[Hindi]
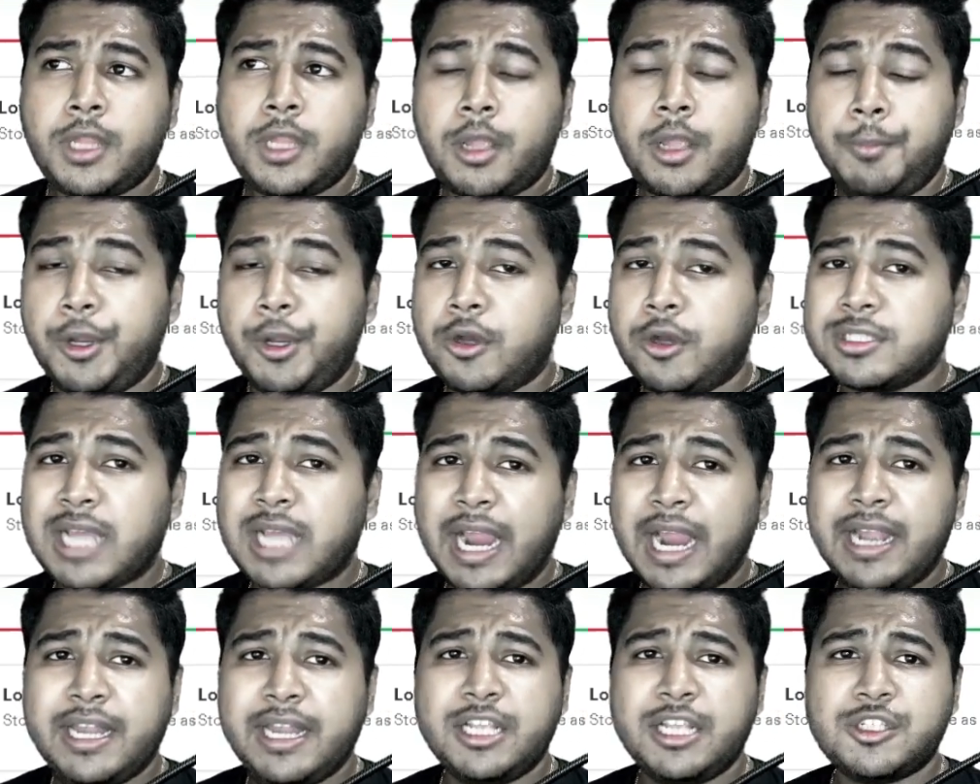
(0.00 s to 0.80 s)
बिकॉज
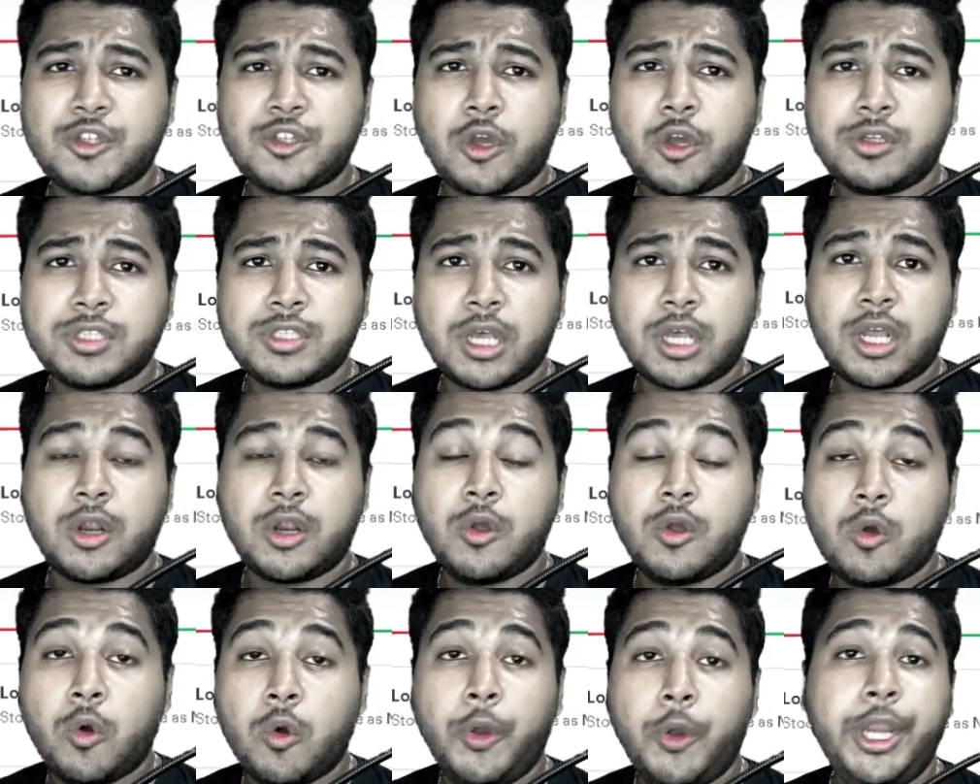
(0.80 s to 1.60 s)
आई टी स्टॉक्स आर
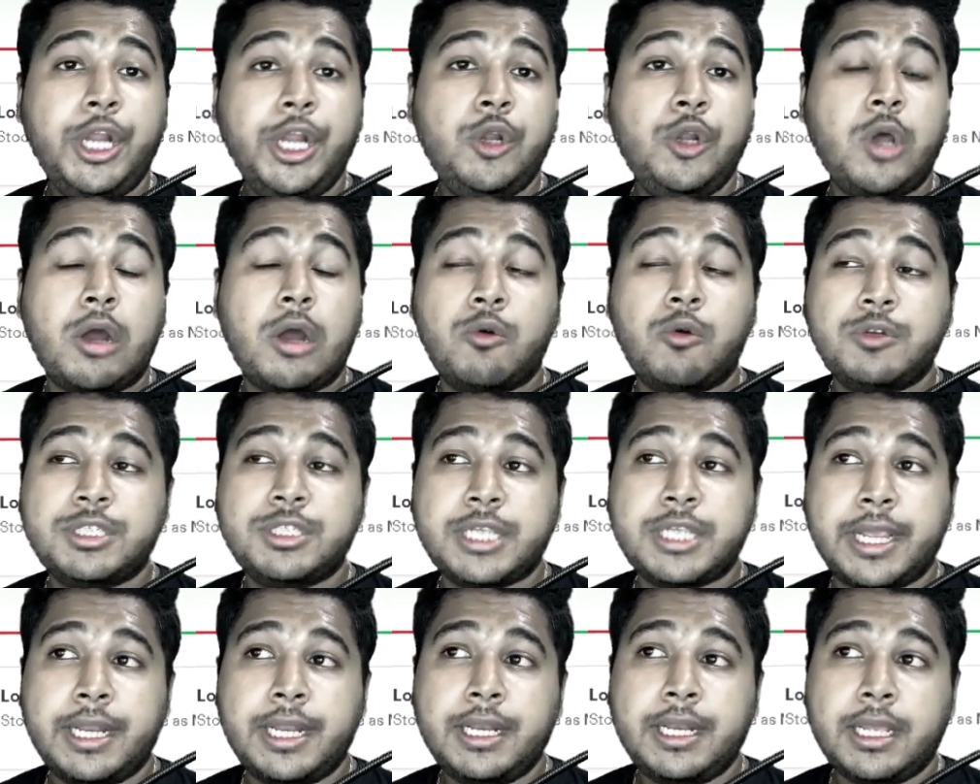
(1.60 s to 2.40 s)
गोइंग टू
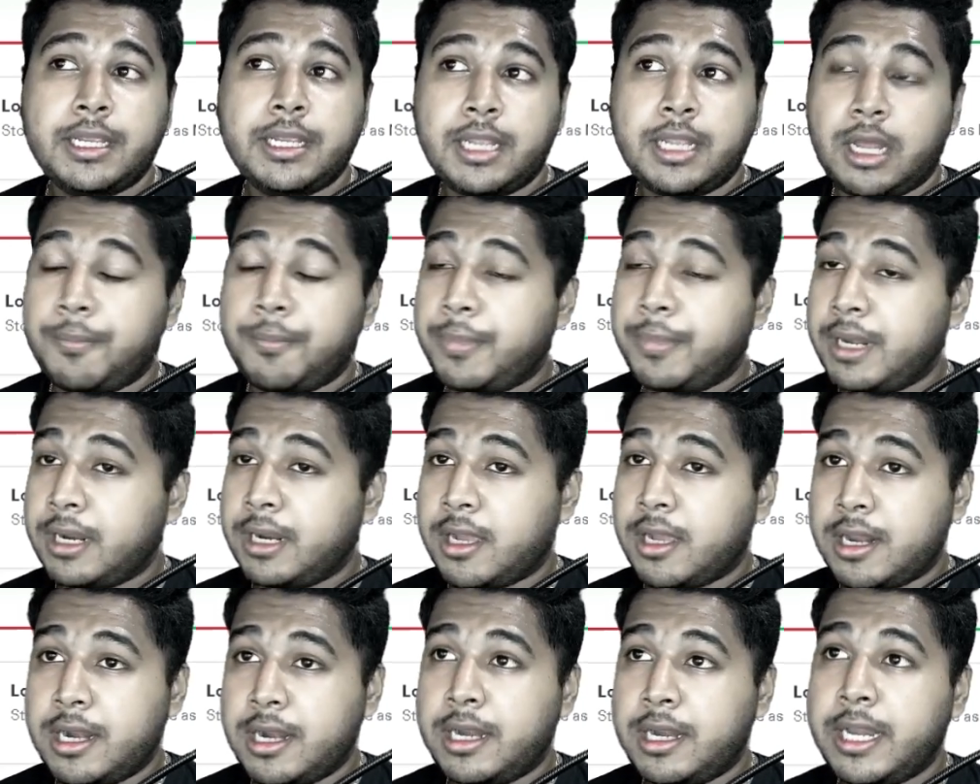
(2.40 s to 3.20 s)
आउटसाइन यहाँ पर
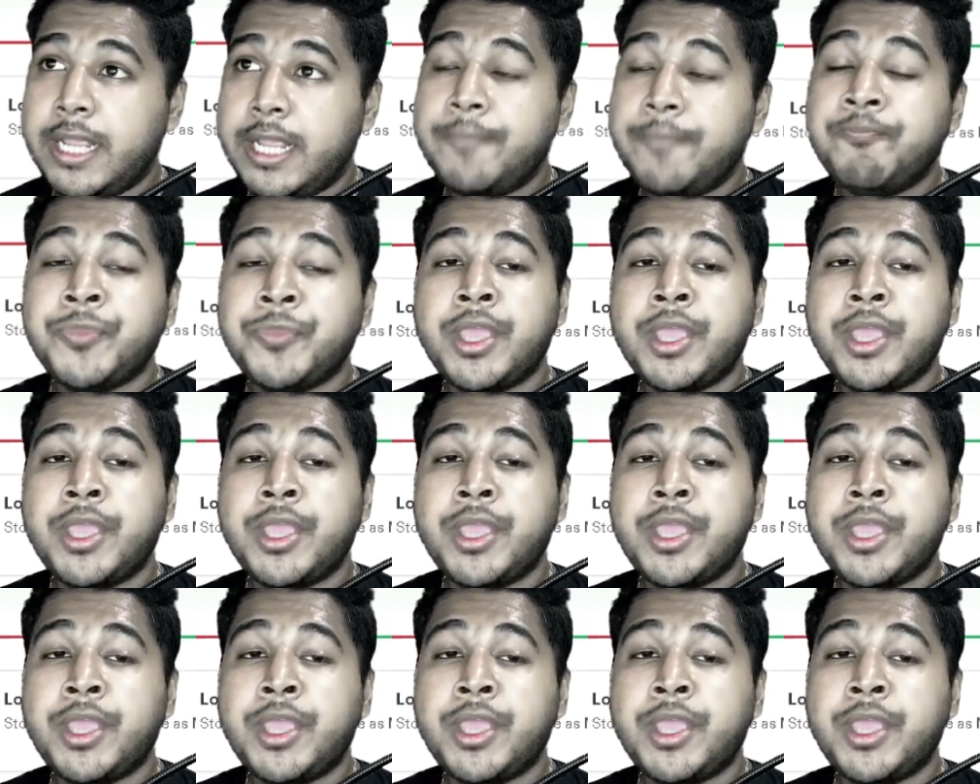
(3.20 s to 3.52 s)
करेंटली